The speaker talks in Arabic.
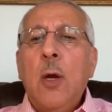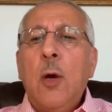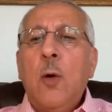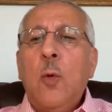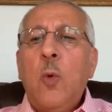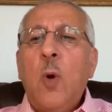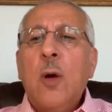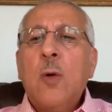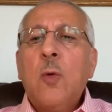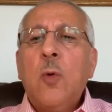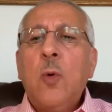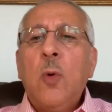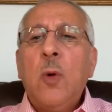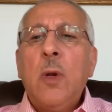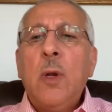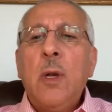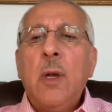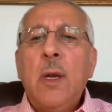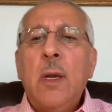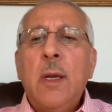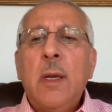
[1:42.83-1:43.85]

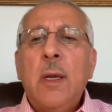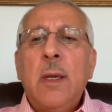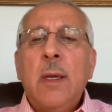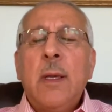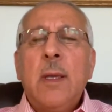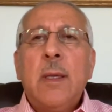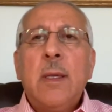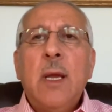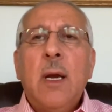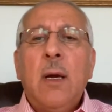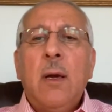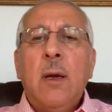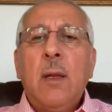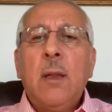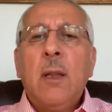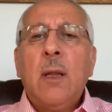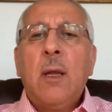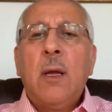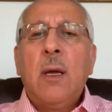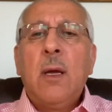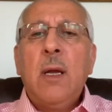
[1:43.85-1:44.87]
وقل يا
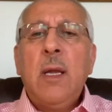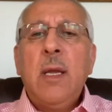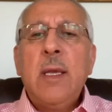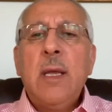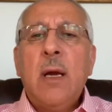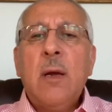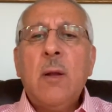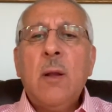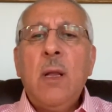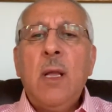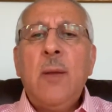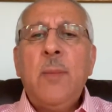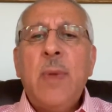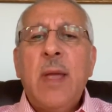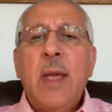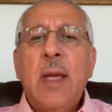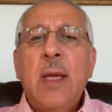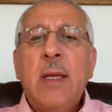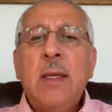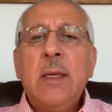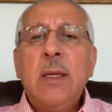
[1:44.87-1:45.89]
الله يا
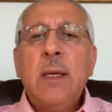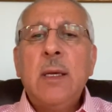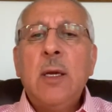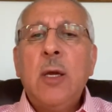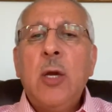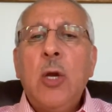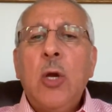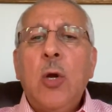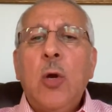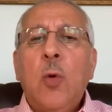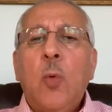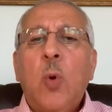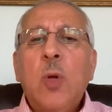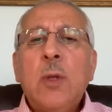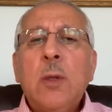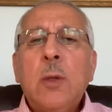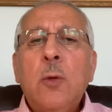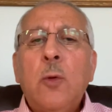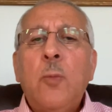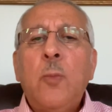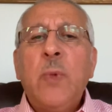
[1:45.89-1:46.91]
رحمن
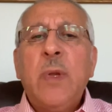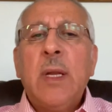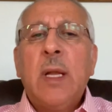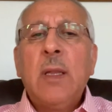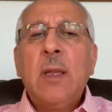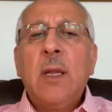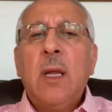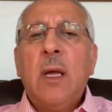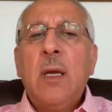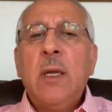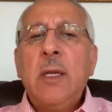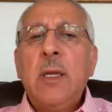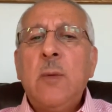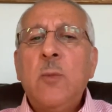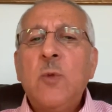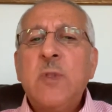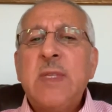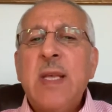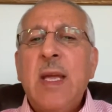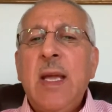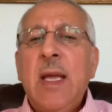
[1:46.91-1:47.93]
واطلب من الله
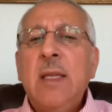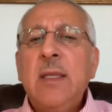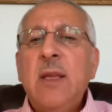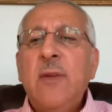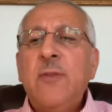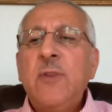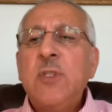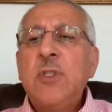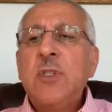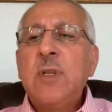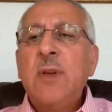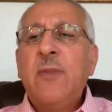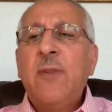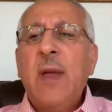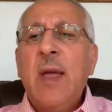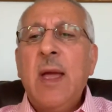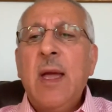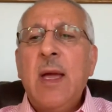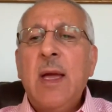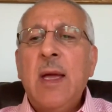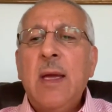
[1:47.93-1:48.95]
المساعده في
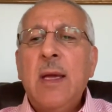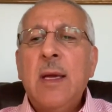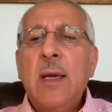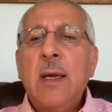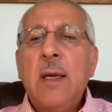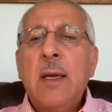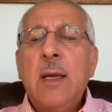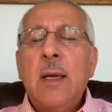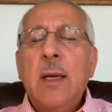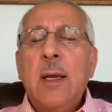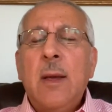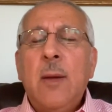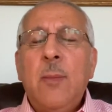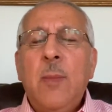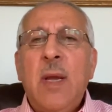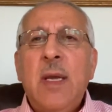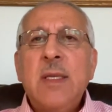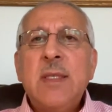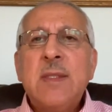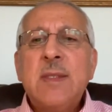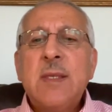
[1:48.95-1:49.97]
الشفاء
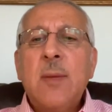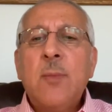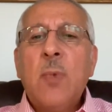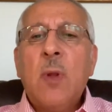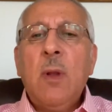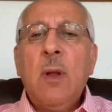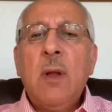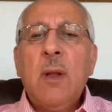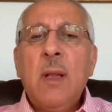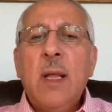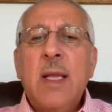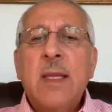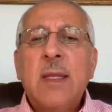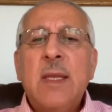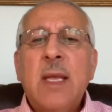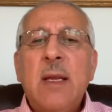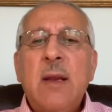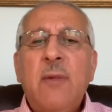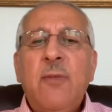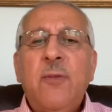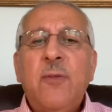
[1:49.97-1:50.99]
مع استمرار
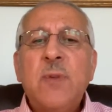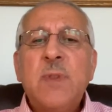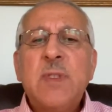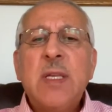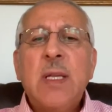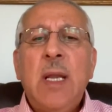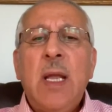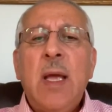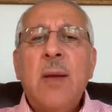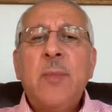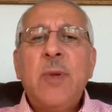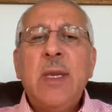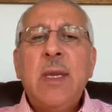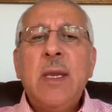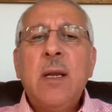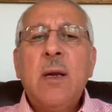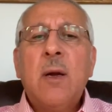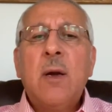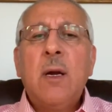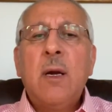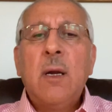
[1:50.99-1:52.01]
التنفس
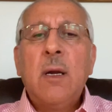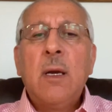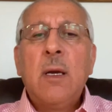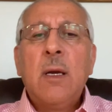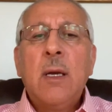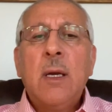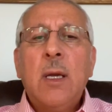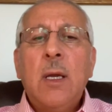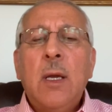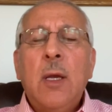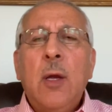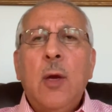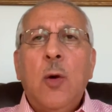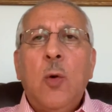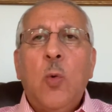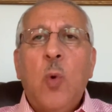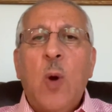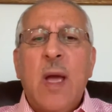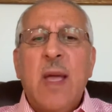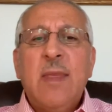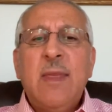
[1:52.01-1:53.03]
العميق
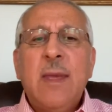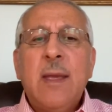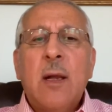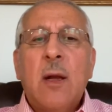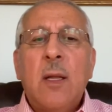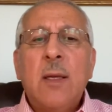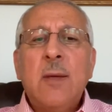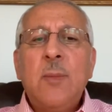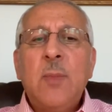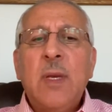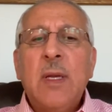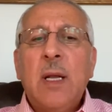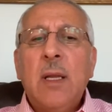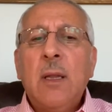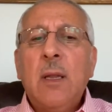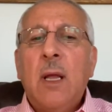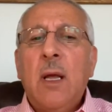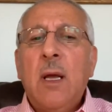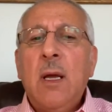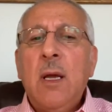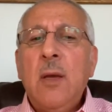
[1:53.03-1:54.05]
واثقا من
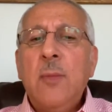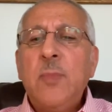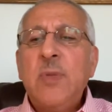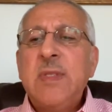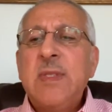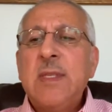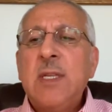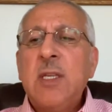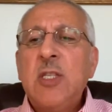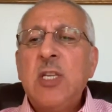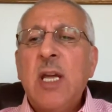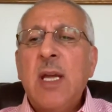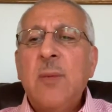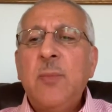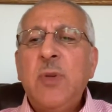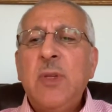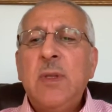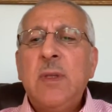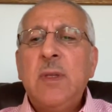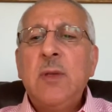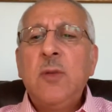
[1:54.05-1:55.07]
الله
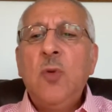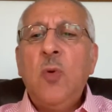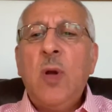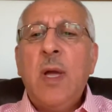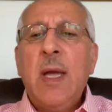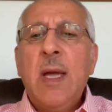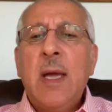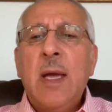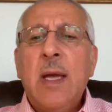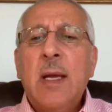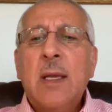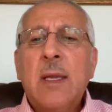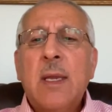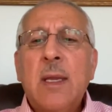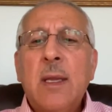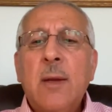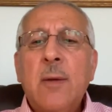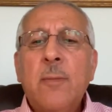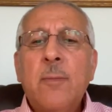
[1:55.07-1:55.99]
باستجابه دعائك